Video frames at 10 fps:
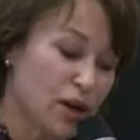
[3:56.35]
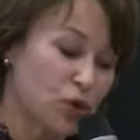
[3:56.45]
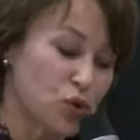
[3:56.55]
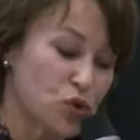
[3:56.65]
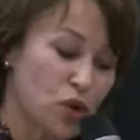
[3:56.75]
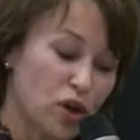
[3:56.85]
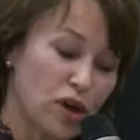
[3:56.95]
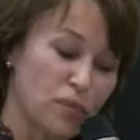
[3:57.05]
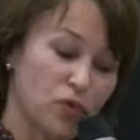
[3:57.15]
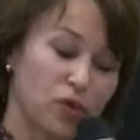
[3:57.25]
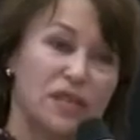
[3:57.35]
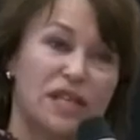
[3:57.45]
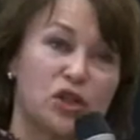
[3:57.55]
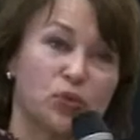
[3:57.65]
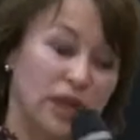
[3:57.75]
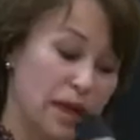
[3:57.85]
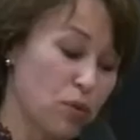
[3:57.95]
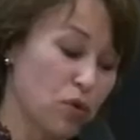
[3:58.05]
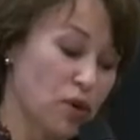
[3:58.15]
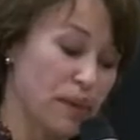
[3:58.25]
Donc ce club, nous l'envisageons
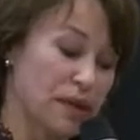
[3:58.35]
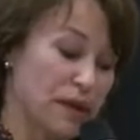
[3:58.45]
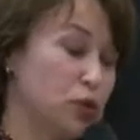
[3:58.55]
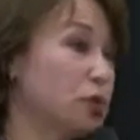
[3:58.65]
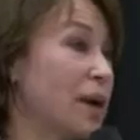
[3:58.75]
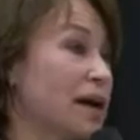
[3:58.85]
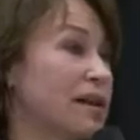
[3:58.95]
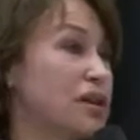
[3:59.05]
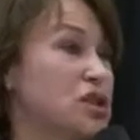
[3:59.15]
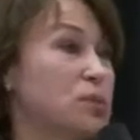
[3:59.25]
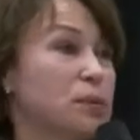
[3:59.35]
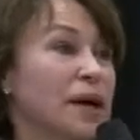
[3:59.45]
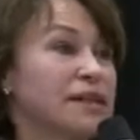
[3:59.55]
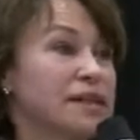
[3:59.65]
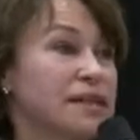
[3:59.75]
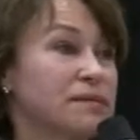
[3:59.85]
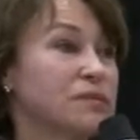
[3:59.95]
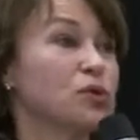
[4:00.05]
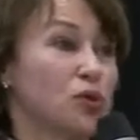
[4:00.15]
également comme un, lieu de partage des bonnes pratiques entre